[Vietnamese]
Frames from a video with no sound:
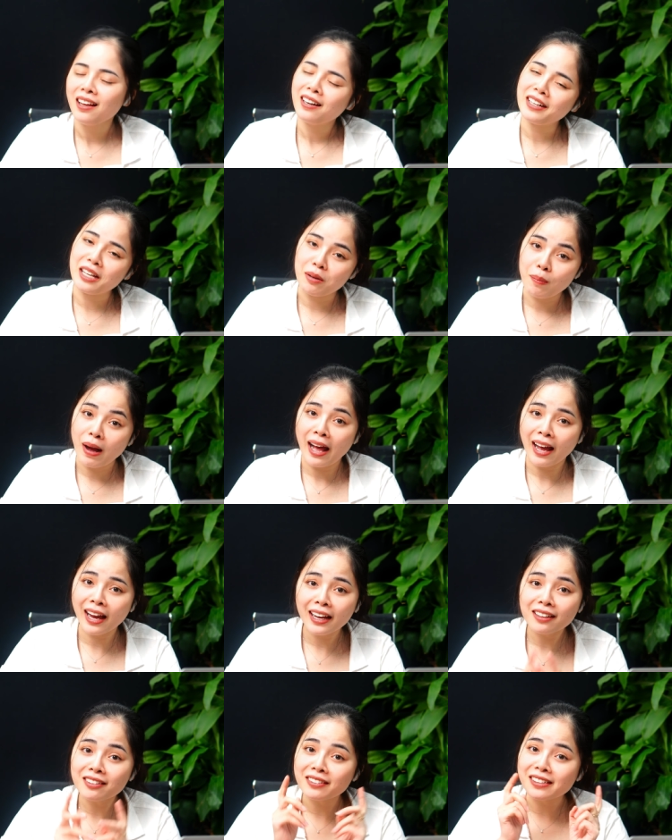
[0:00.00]
để mà
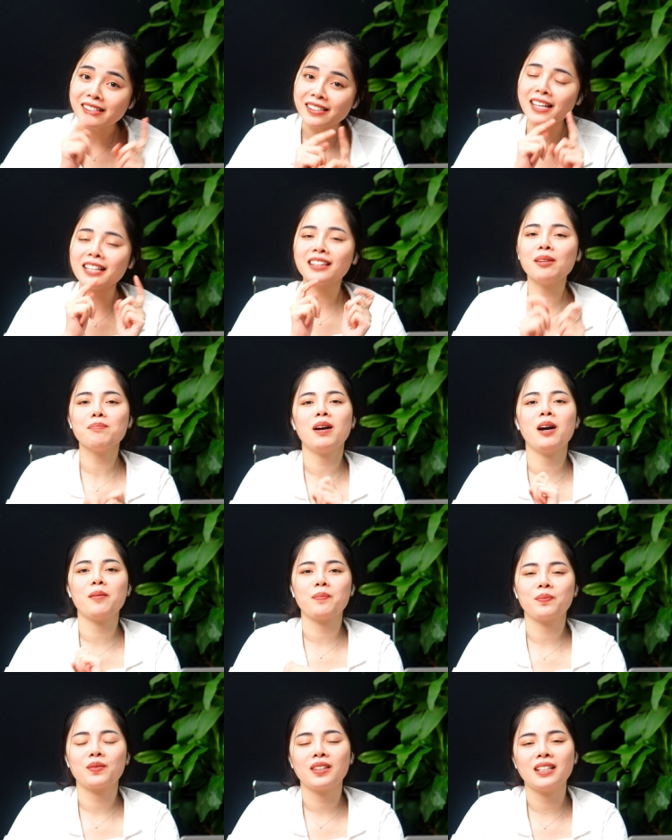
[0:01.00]
hai người dễ tâm hợp